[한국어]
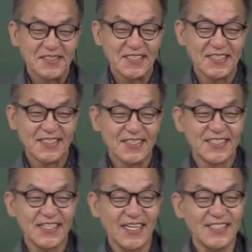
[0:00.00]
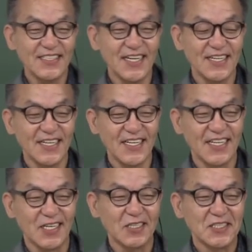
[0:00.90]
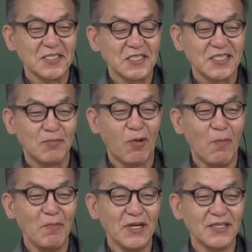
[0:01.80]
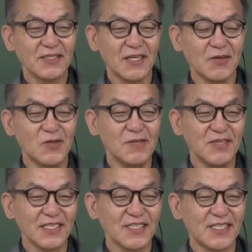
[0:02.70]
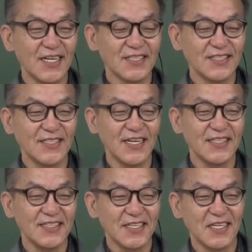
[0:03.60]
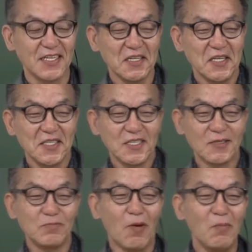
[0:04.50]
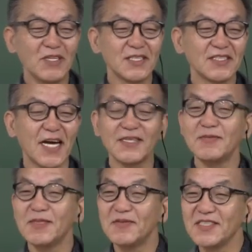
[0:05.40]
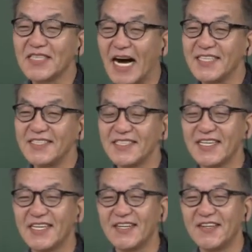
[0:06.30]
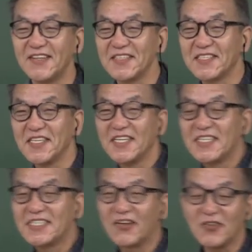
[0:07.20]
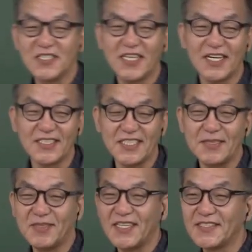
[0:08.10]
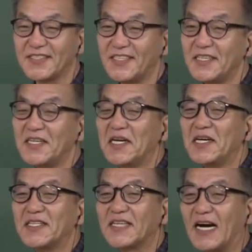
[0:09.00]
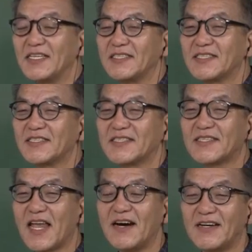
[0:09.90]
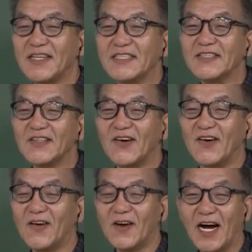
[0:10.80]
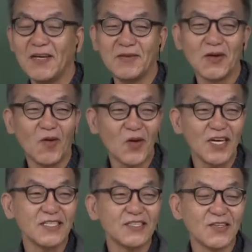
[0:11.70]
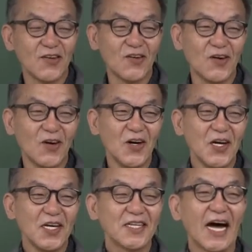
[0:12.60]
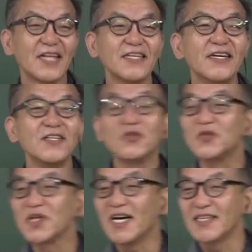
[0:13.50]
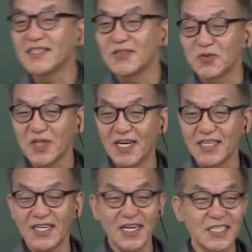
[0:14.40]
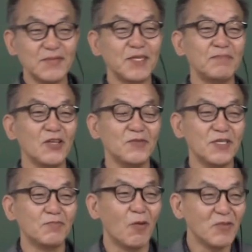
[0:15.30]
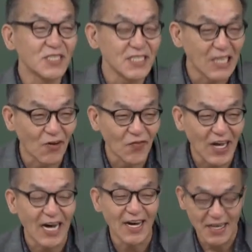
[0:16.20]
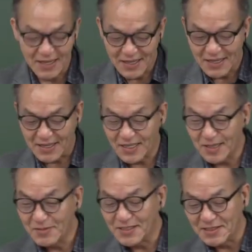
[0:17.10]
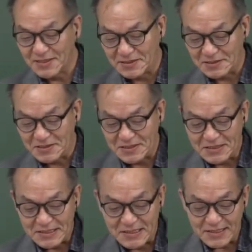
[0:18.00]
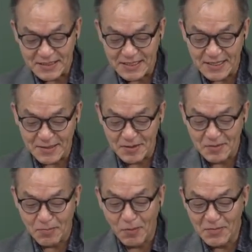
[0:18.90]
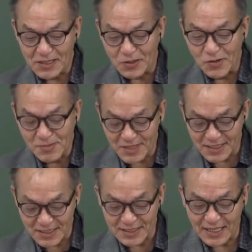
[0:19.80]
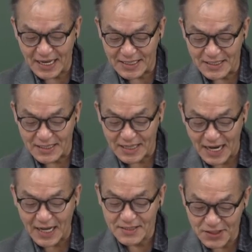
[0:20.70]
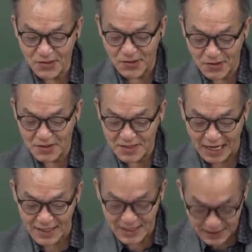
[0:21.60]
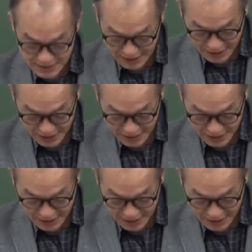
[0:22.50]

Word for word: 그 지난 시간에 이제 본명성, 을명성을 했는데 이제 여러분 본명성 찾는 부분이 다 아실 거예요. 새롭게 시작하는 10일에서 자기 태어난 연도 아니면 올해 연도 다 더한 숫자에 숫자를 갖다가 10일에 빼주면 본명성이 나온다. 그러면은 이제 본명성, 을명성 일단 아실 그 아셔도 잠깐